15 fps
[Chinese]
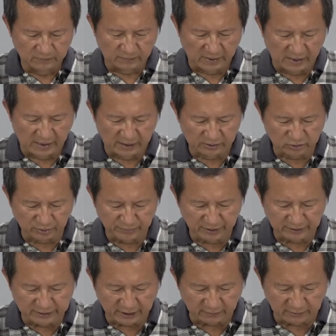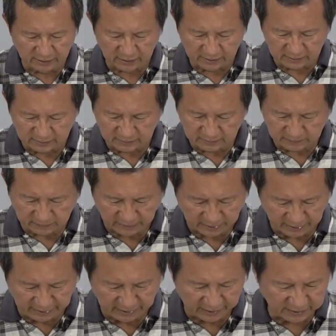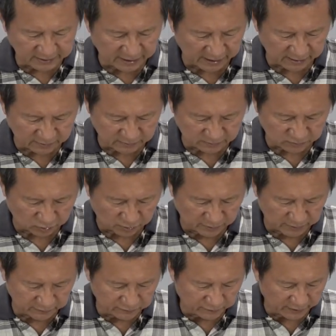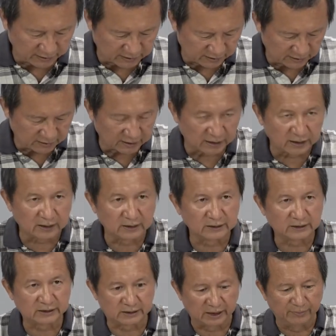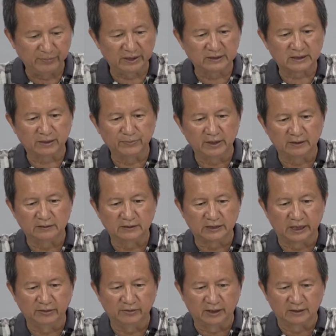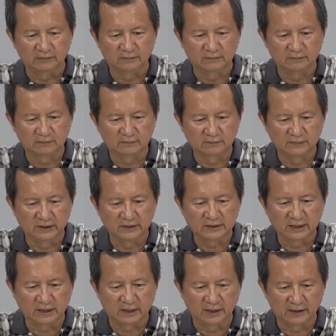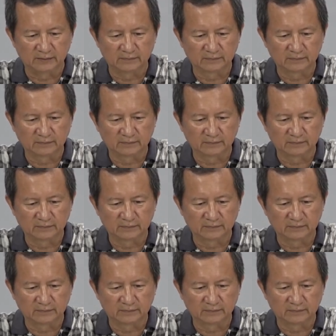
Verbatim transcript: 把双面胶呢把它粘在。我们飞机的前面上面前缘粘上来，